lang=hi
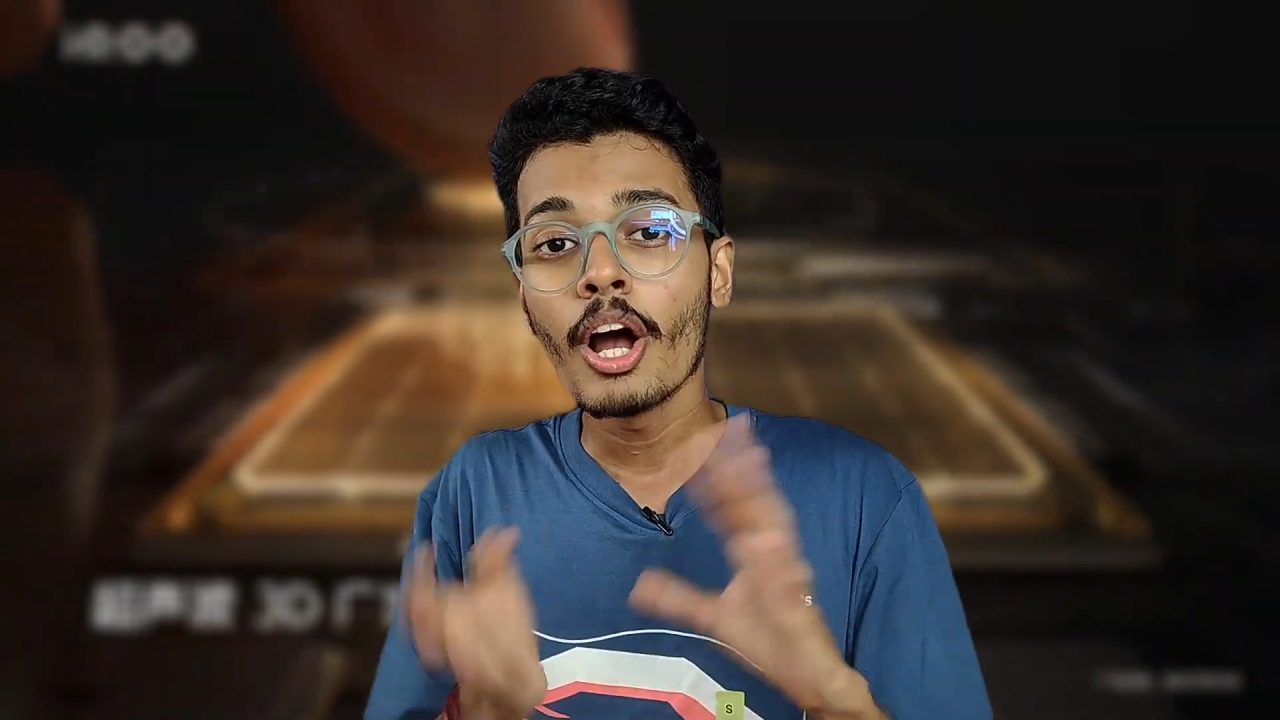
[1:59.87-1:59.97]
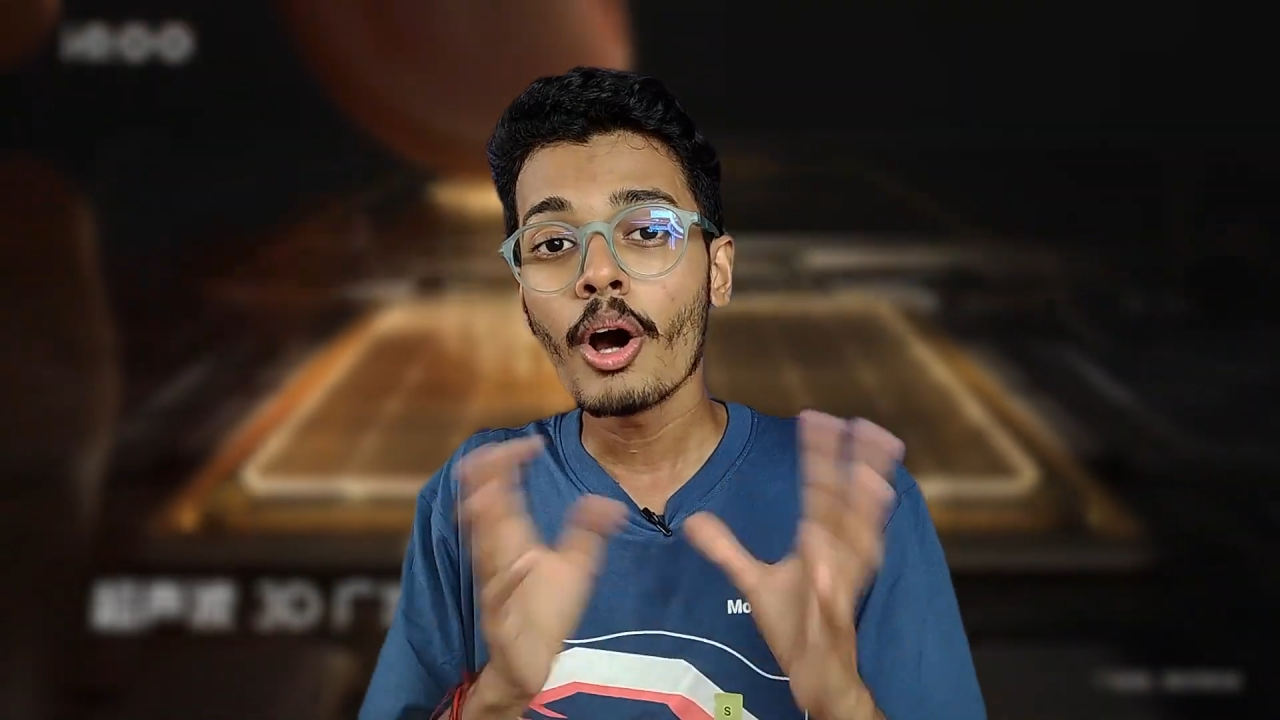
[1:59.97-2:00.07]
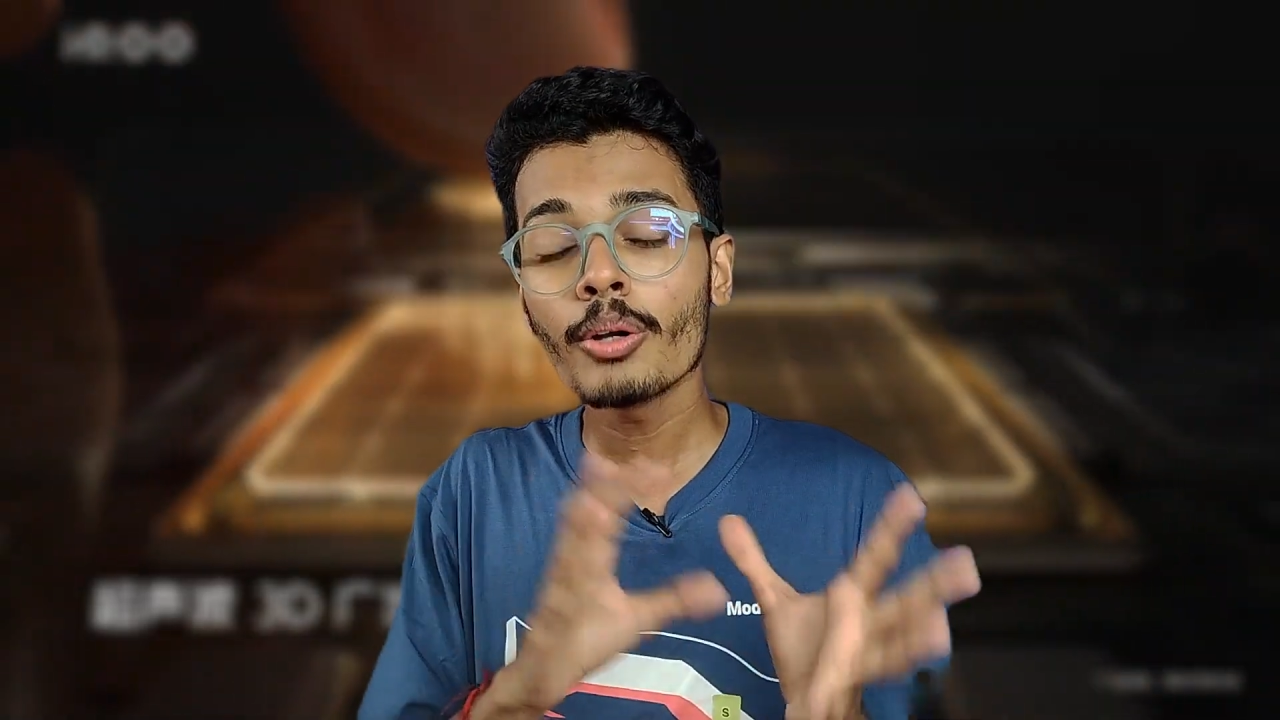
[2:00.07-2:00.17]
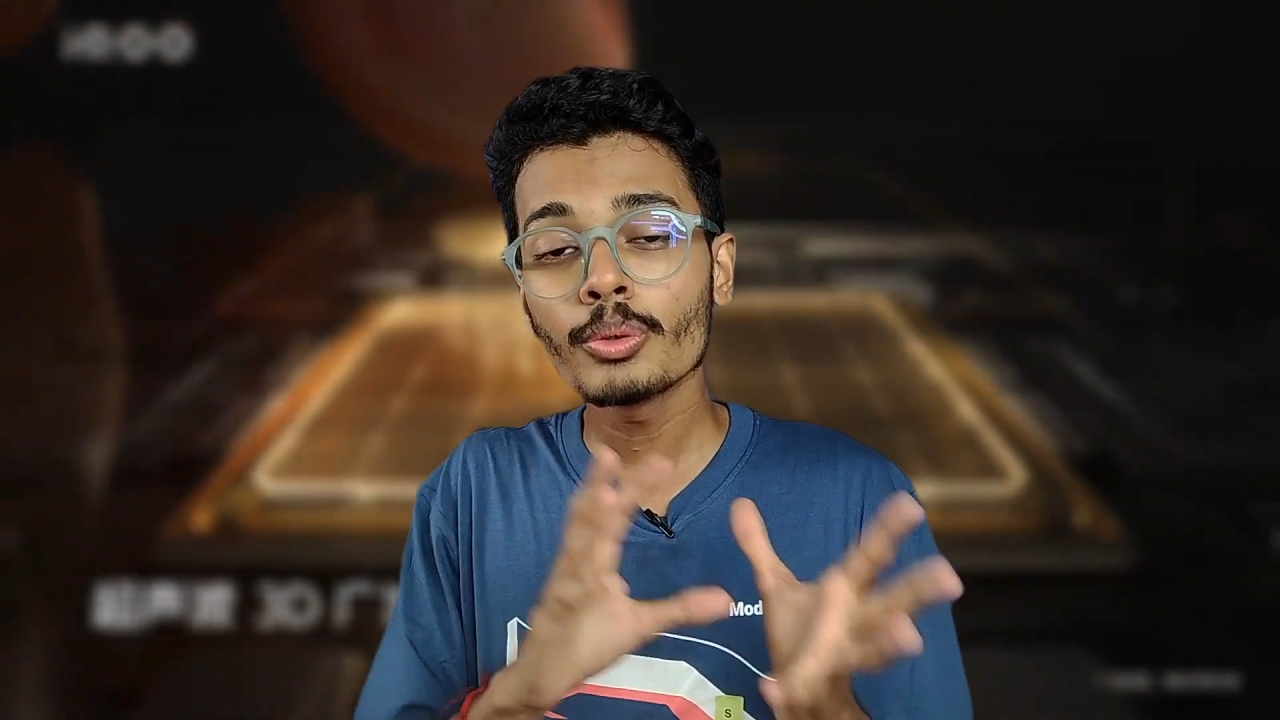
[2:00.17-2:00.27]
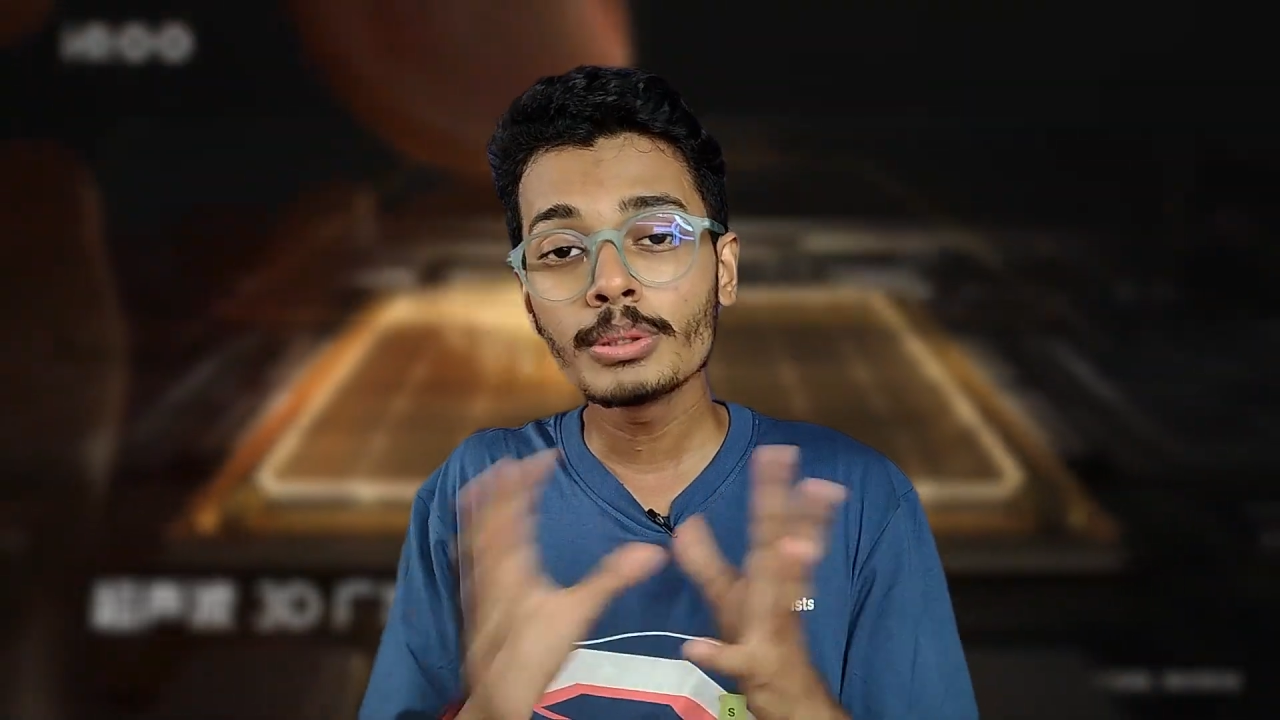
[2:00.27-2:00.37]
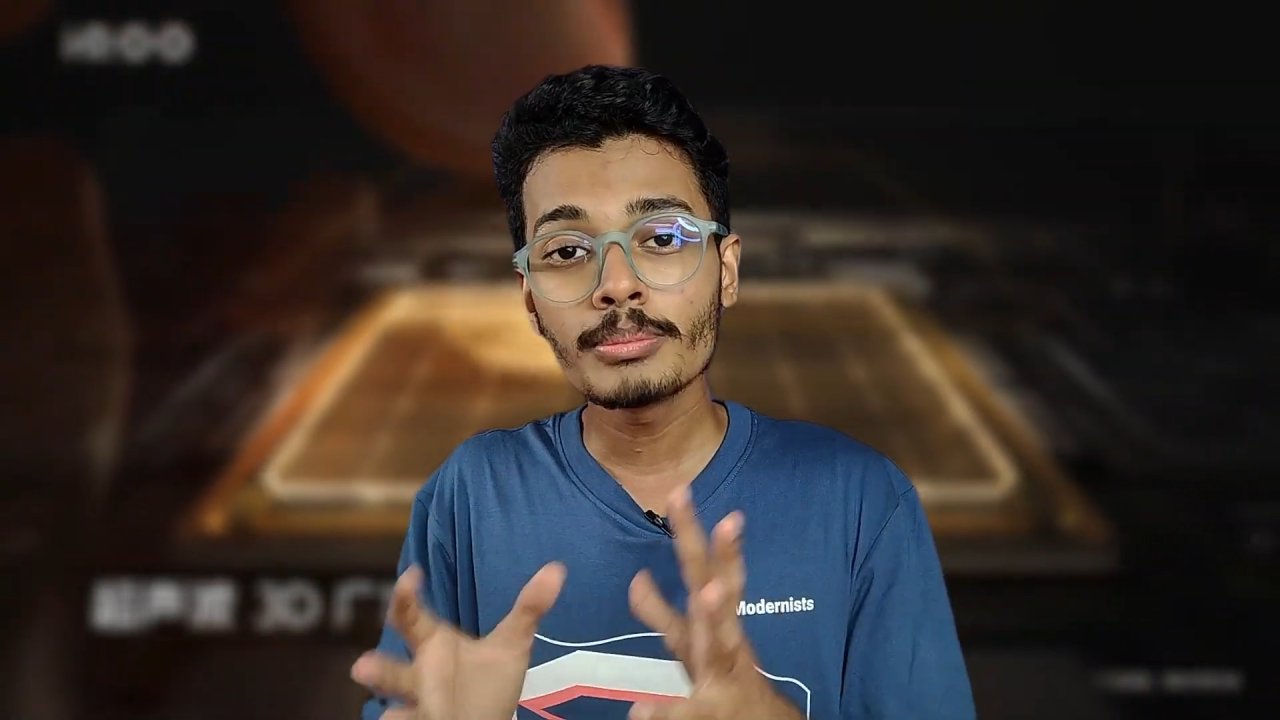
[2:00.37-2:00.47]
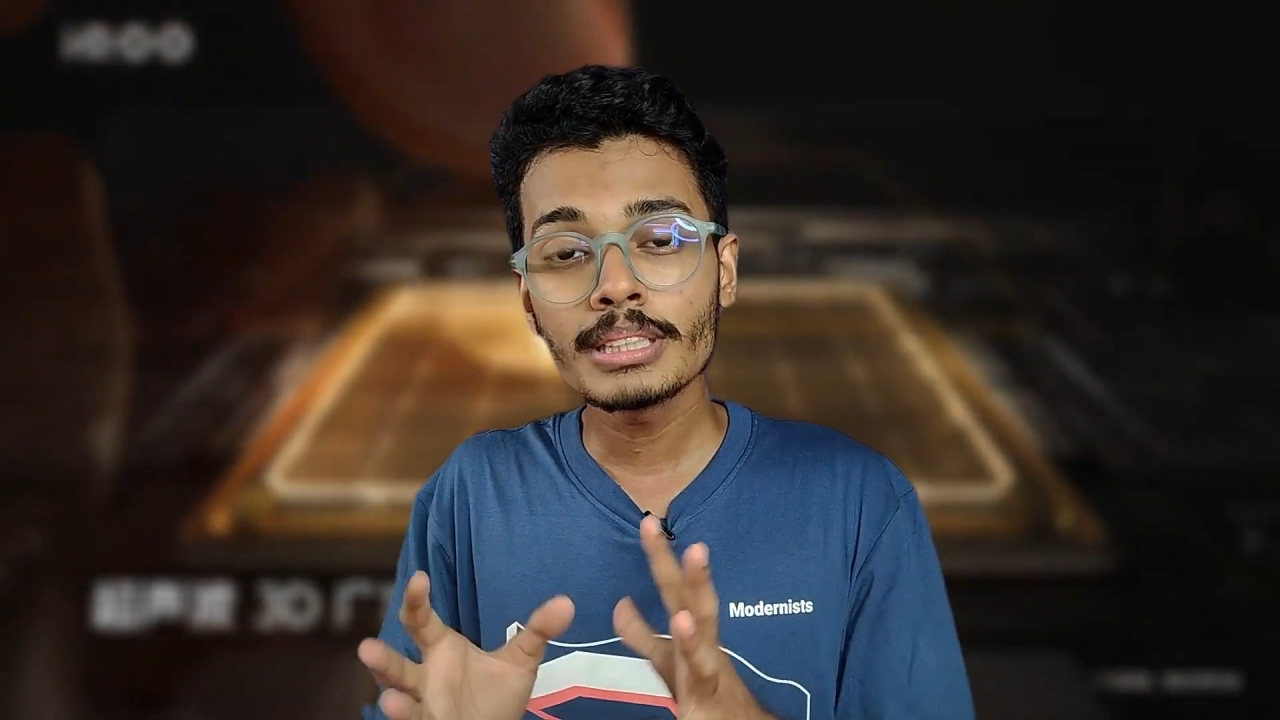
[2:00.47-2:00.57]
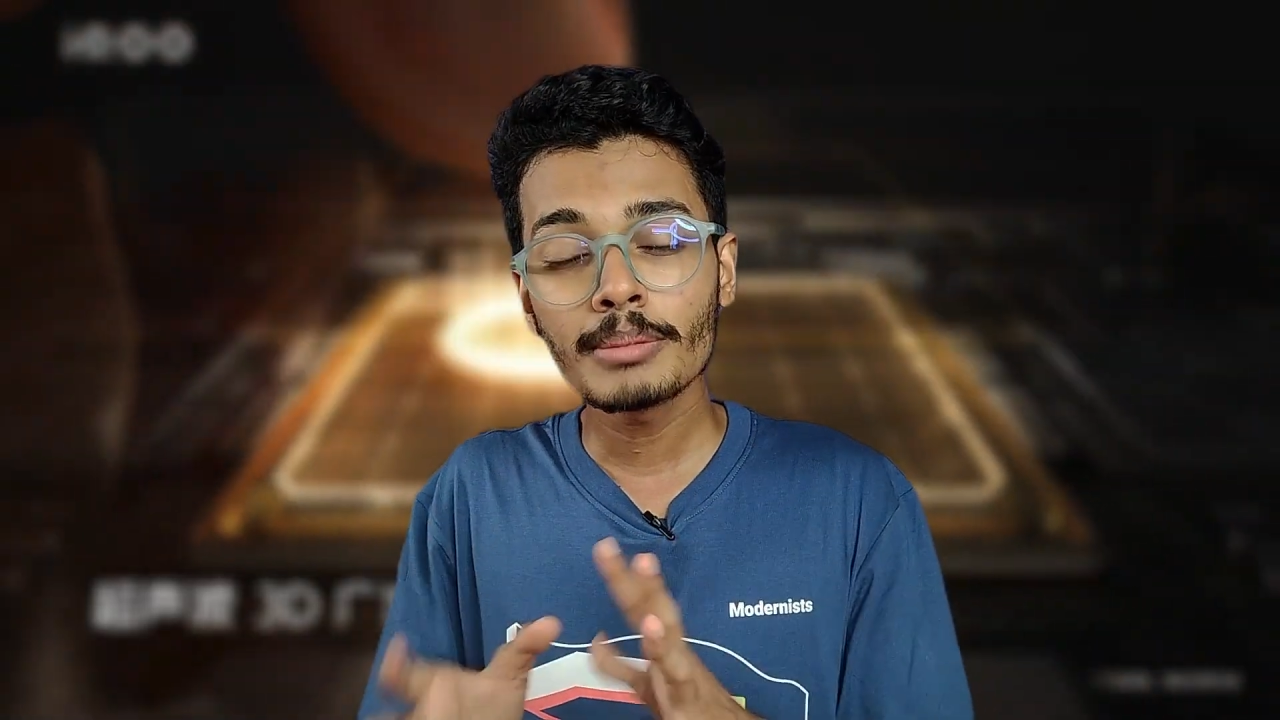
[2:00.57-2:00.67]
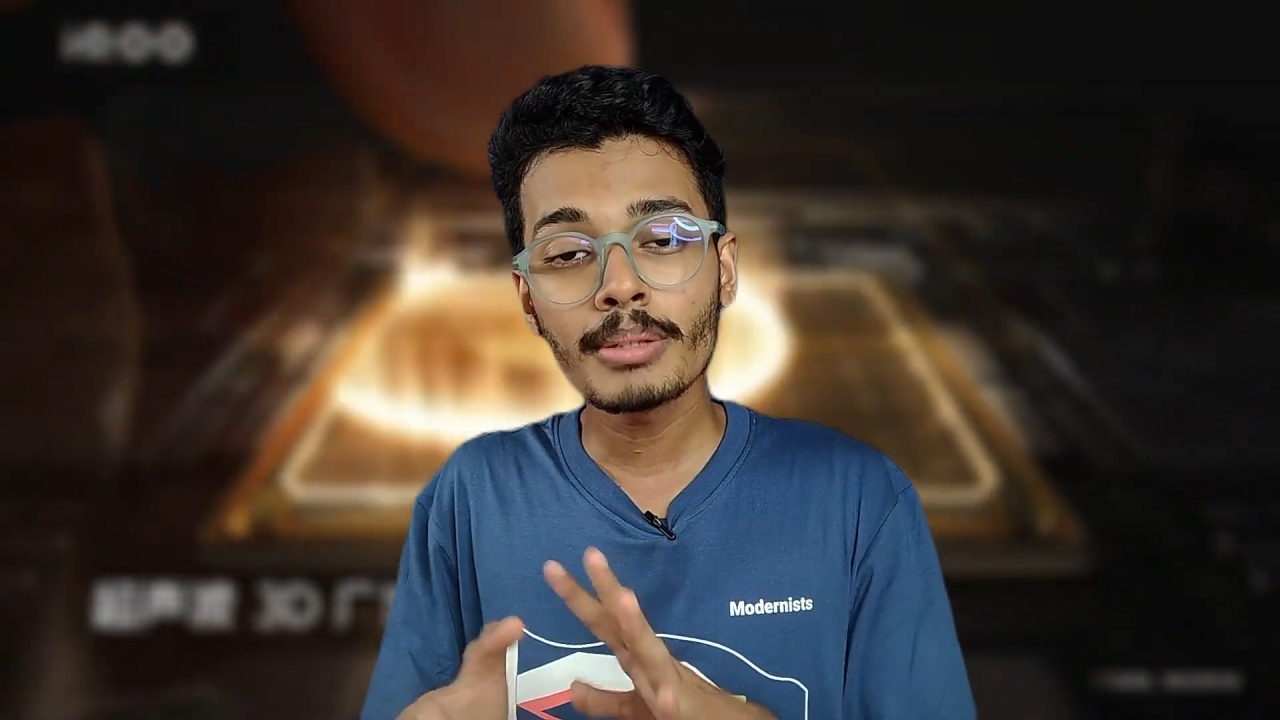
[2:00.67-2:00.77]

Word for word: और उसमें से